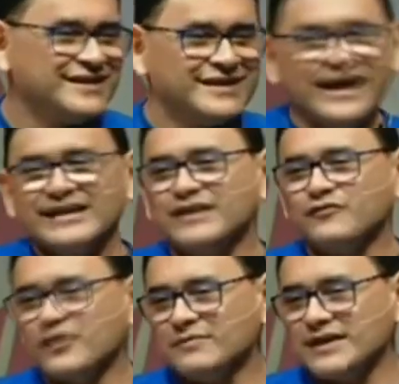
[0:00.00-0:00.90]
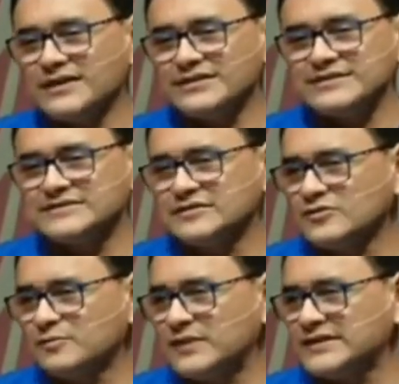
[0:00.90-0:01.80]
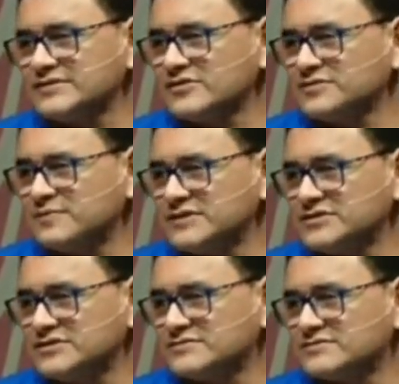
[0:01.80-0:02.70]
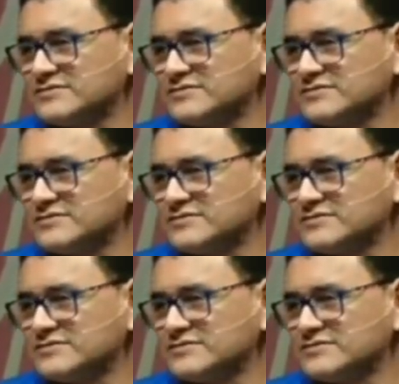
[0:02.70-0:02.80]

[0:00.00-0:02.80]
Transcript: Aí levou a merenda, cinco pães e dois peixinhos.